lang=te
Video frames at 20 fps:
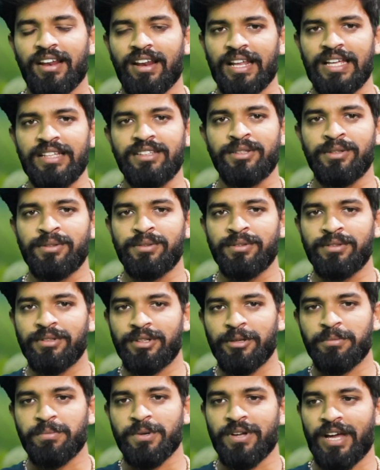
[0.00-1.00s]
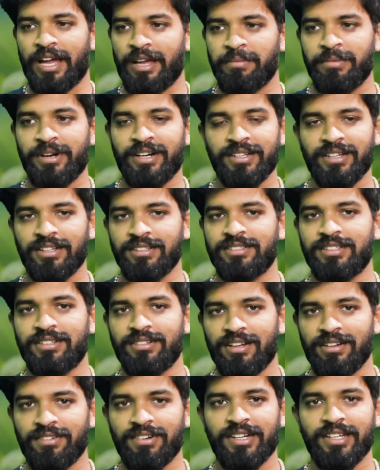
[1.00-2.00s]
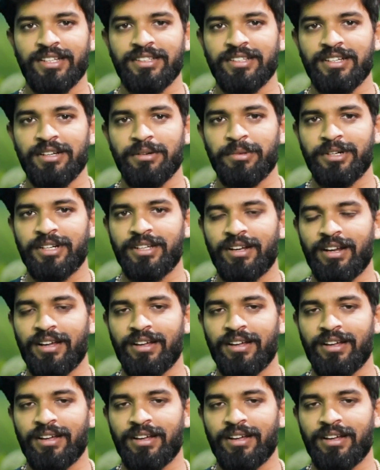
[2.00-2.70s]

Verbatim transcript: రైతులు ఇప్పుడు హైబ్రిడ్ కల్చర్ అలవాటైంది కాబట్టి